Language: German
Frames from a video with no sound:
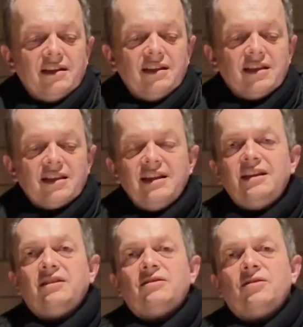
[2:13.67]
dieses
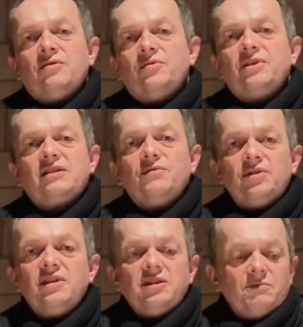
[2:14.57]
Licht und das
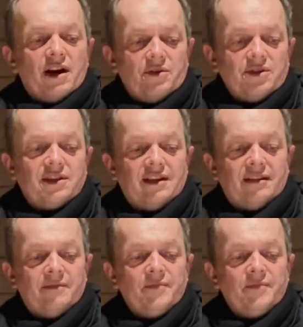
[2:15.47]
wird nicht mehr ausgehen.